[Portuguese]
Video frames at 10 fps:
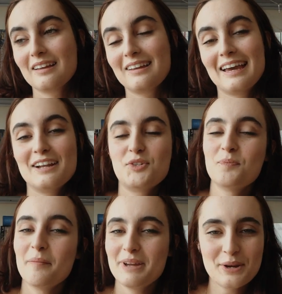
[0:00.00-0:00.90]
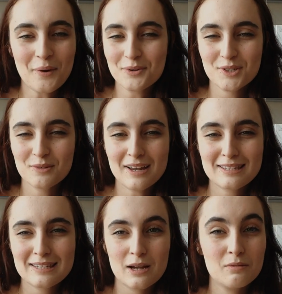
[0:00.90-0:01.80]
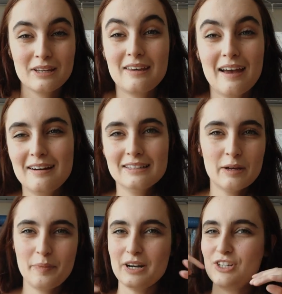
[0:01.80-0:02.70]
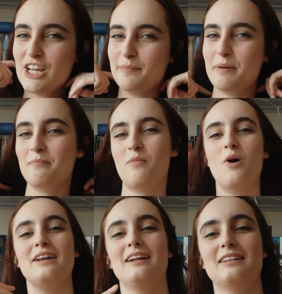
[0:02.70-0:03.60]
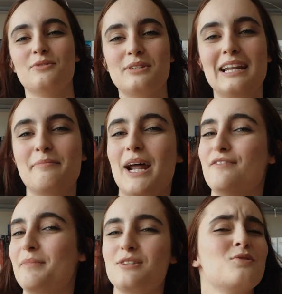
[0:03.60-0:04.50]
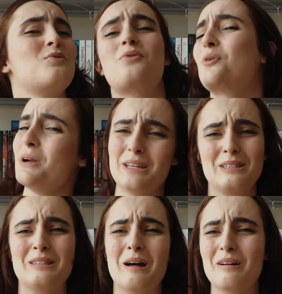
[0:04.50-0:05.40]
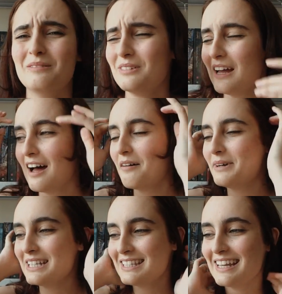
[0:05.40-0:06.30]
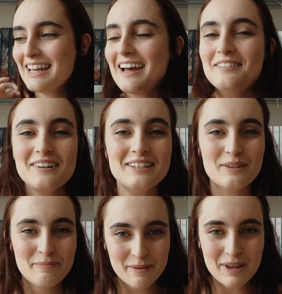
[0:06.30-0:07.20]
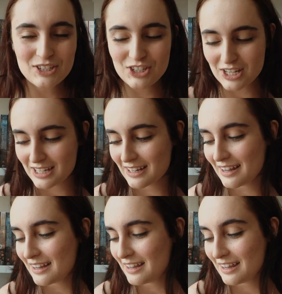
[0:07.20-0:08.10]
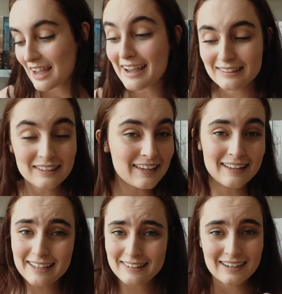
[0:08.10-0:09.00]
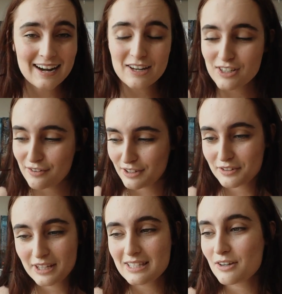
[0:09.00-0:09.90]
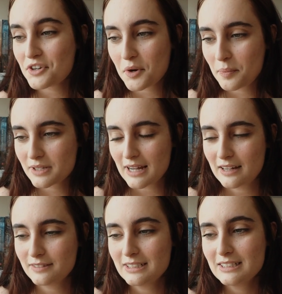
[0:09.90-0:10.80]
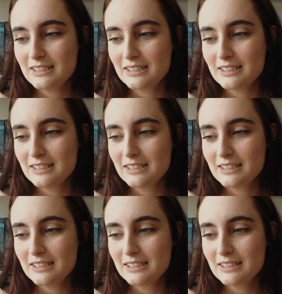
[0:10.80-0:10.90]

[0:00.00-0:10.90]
Que era tipo uma mini continuação em que a Ana perdia a memória, ela não se lembrava mais do Crystal. Mas assim, é um negócio bem bestinha e ainda tá na internet da vida, eu nem sei onde é que eu postava.